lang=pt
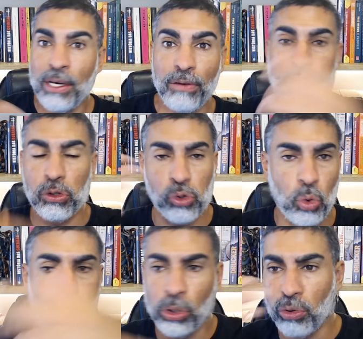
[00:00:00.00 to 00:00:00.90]
vídeos
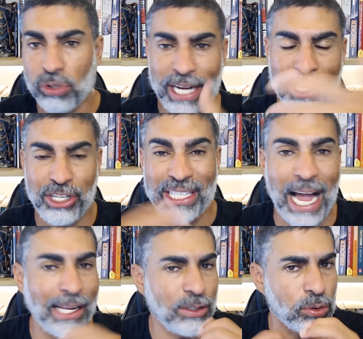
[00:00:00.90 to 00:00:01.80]
curtos, né,
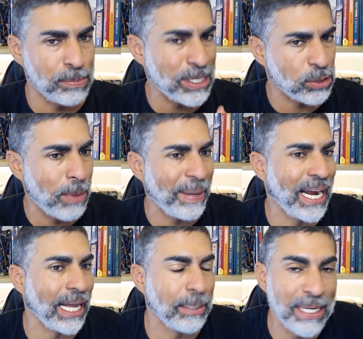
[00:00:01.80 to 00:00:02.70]
didáticos, mas com uma
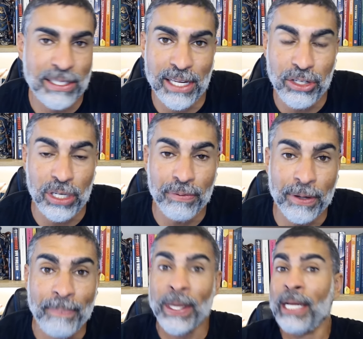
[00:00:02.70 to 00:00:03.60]
pegada bem científica.